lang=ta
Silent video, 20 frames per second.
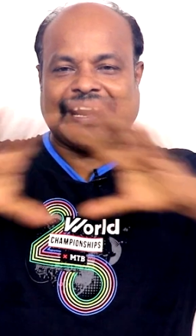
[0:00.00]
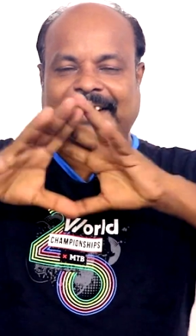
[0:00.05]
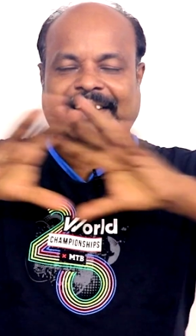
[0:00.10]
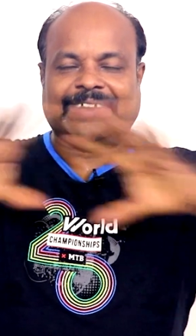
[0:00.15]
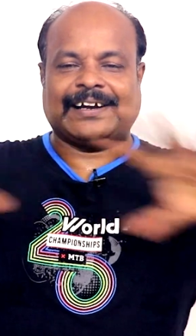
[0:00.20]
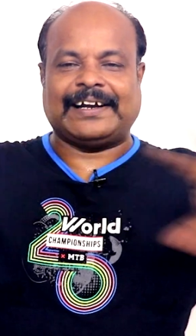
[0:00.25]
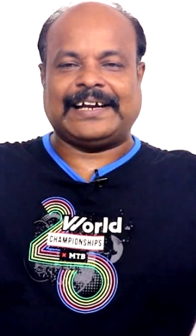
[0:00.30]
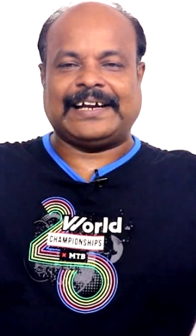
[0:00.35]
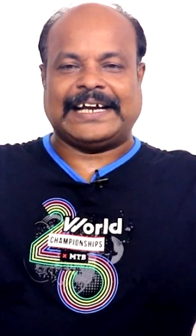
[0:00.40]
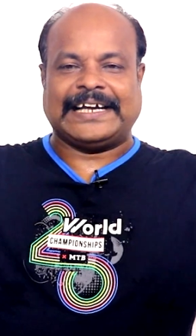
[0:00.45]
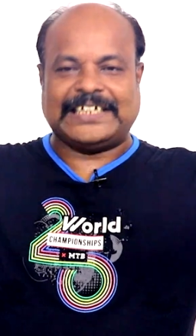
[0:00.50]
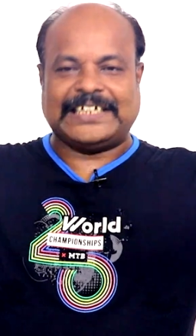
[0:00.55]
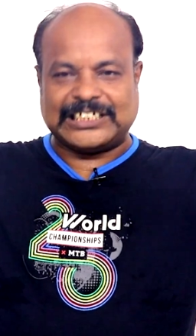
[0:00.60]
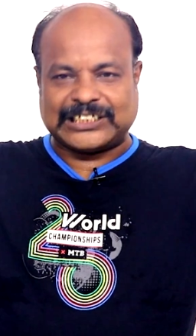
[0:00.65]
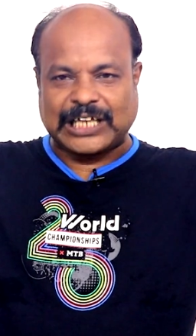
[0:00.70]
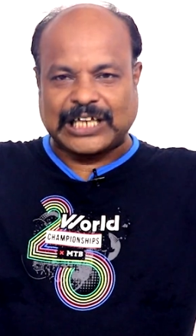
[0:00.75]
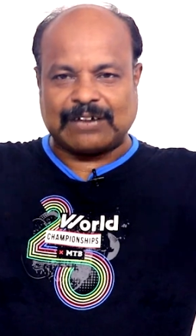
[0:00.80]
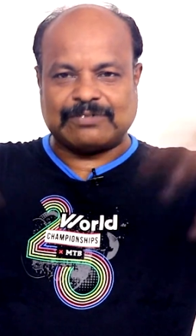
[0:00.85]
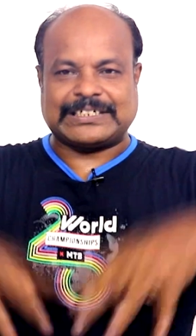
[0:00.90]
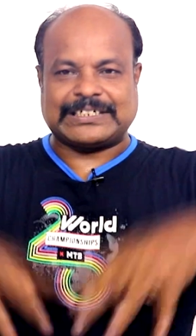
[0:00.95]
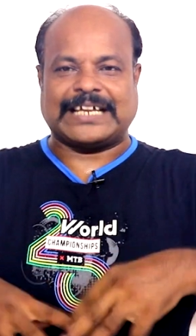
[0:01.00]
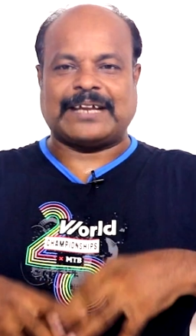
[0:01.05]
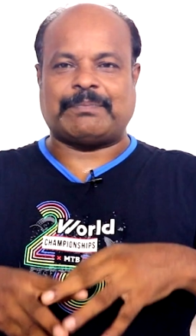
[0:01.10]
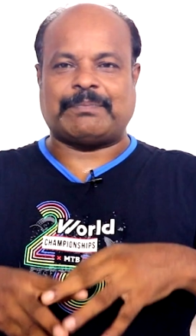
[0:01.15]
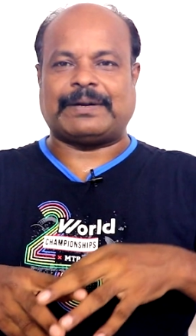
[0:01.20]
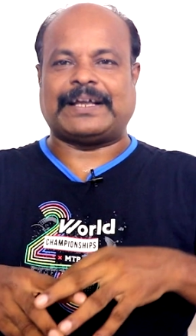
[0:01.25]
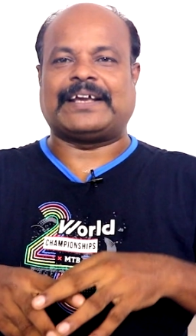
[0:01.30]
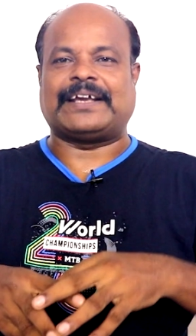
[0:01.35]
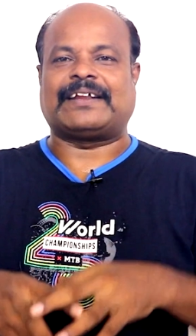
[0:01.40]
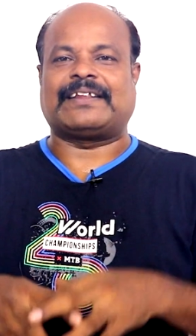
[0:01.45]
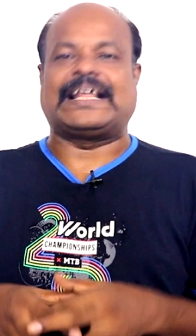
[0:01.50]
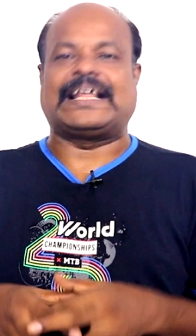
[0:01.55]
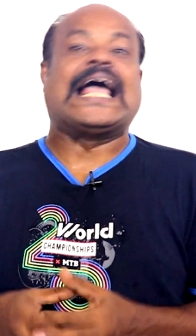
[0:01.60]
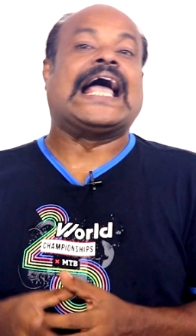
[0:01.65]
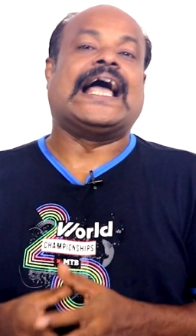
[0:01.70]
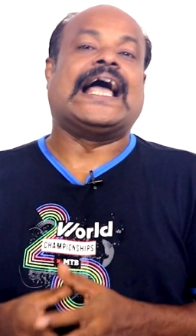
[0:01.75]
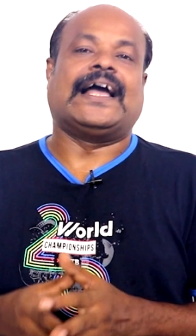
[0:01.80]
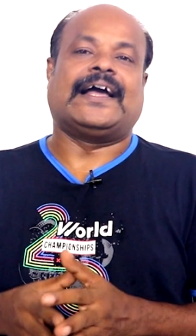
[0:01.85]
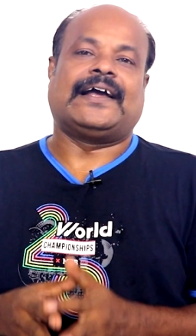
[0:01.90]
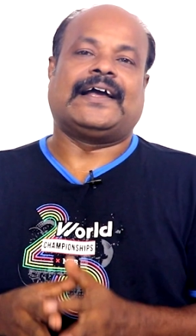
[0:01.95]
வேடர்கள் இல்லை டிசால்வ்
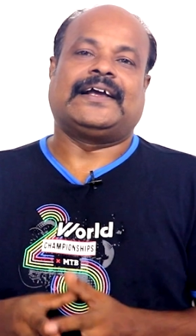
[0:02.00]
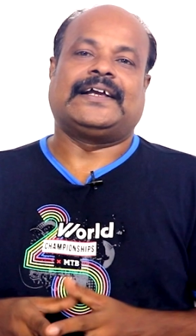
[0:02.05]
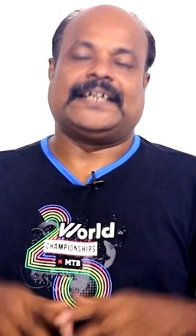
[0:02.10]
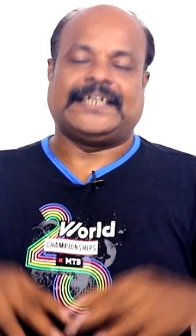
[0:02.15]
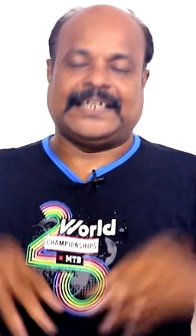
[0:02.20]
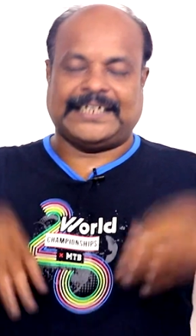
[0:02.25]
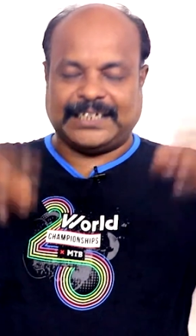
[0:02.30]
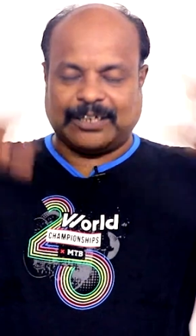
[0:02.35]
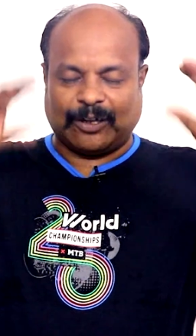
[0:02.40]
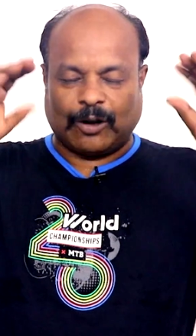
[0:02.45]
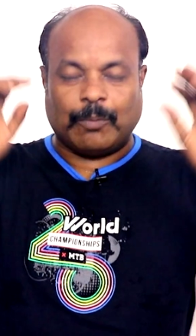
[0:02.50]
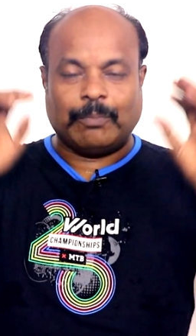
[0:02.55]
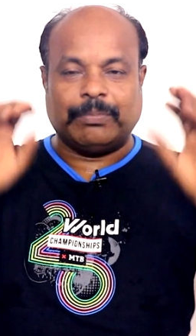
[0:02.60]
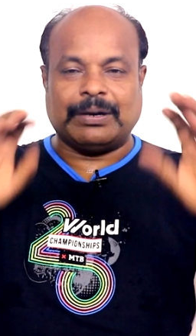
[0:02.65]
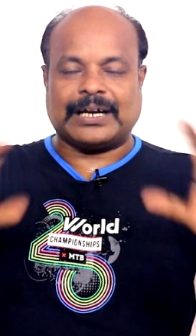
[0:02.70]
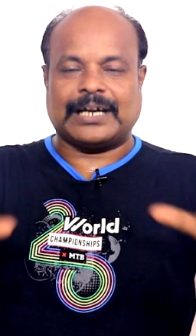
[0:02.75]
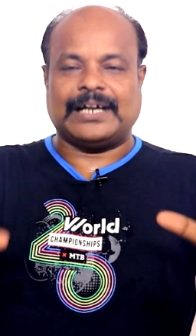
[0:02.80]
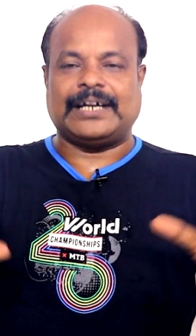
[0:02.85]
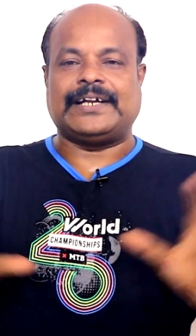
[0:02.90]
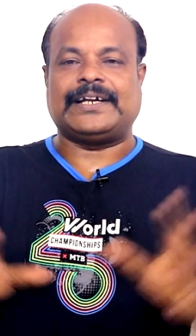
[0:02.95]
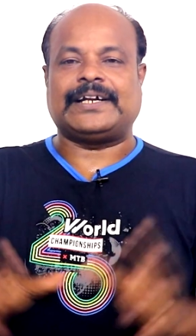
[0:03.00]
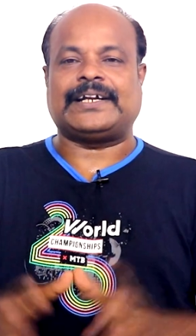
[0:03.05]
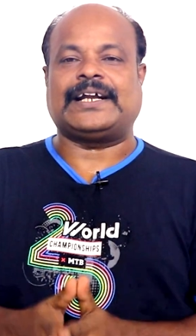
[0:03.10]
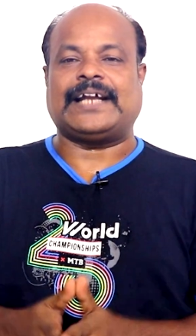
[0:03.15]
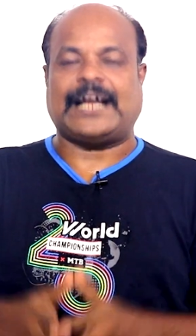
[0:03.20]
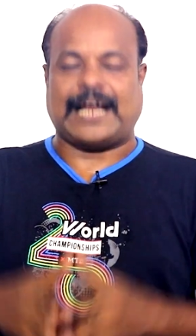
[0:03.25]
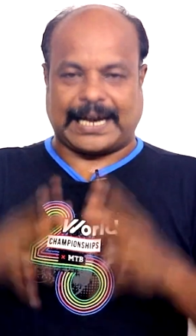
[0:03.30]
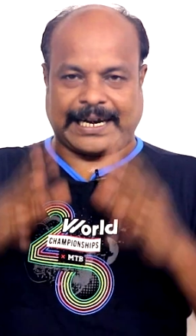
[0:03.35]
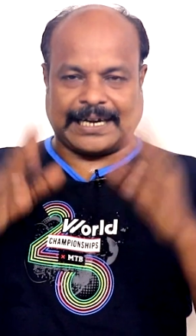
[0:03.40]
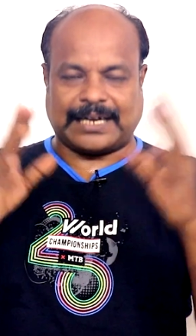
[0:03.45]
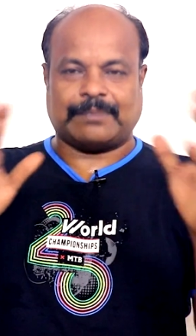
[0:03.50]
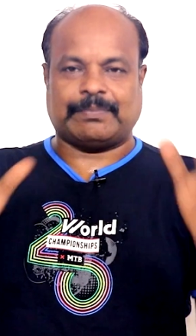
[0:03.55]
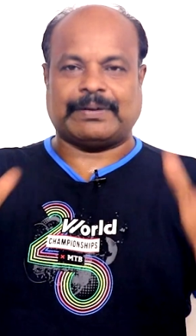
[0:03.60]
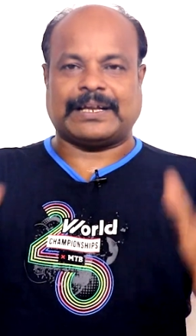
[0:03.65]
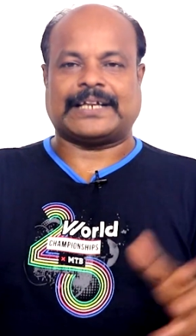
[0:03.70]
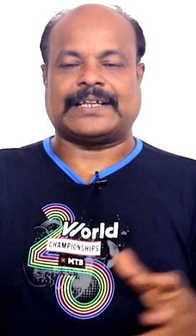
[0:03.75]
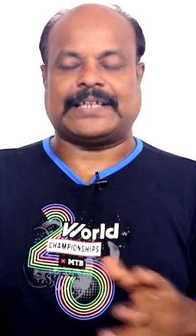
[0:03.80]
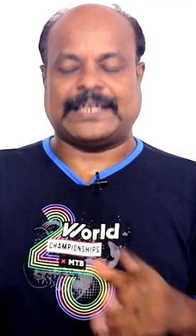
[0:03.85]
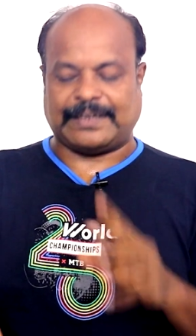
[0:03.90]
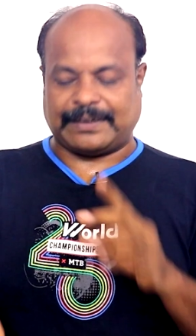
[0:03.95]
இனி கொம்பர்கள் என்று
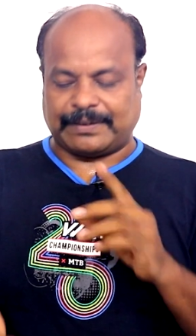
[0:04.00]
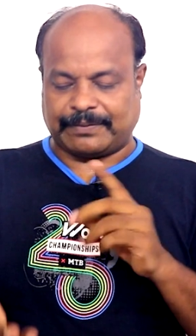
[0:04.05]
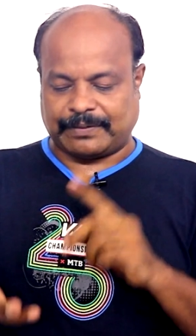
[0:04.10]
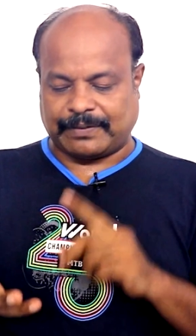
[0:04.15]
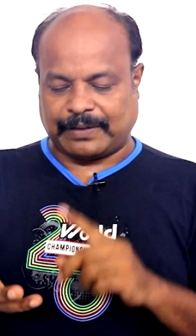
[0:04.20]
அழைக்கப்படுகிறது